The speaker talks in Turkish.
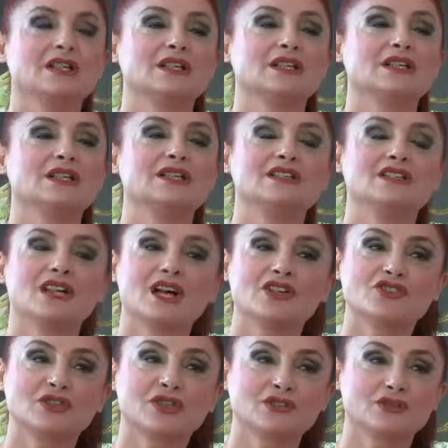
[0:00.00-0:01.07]
e,
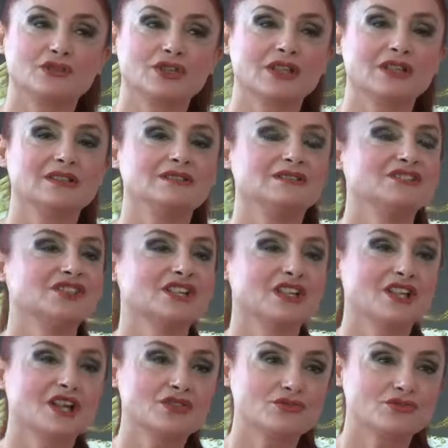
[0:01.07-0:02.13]
ihtiyacına göre
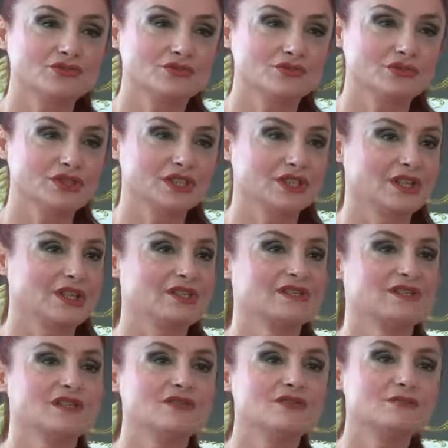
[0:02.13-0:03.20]
drenaj uygulayarak,
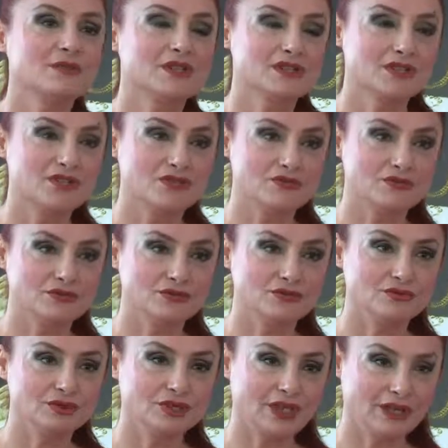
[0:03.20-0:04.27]
selülit masajı
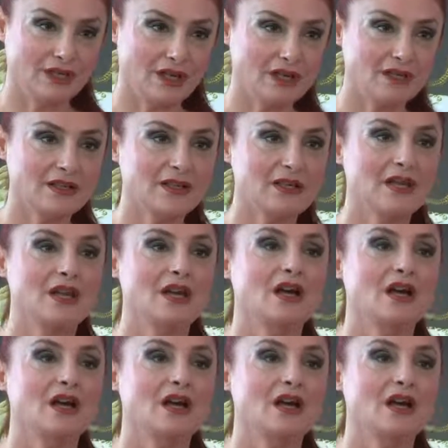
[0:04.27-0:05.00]
uygulayarak